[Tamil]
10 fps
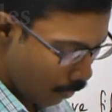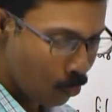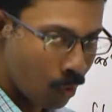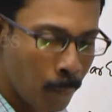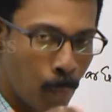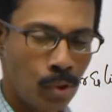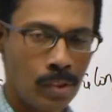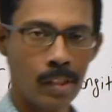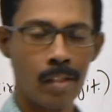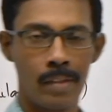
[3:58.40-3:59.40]
அதோட
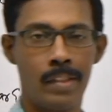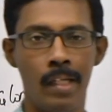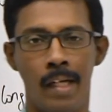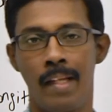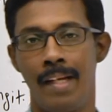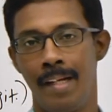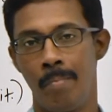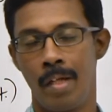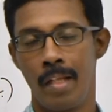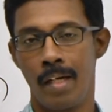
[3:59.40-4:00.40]
பொசிஷனை வச்சு அதில் என்ன
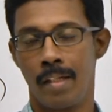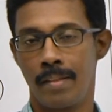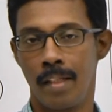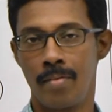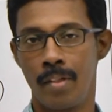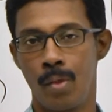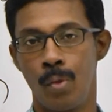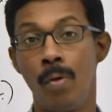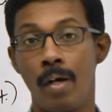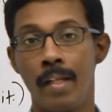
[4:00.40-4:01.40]
மாதிரியான செல்ஸ்
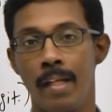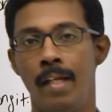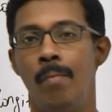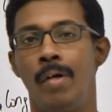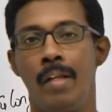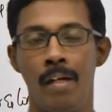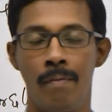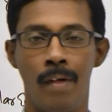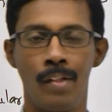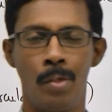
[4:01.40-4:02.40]
இருக்கும் அது என்ன மாதிரியான
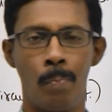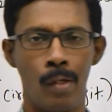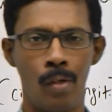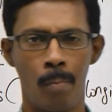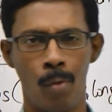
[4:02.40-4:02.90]
ஃபங்க்ஷன் பண்ணணும்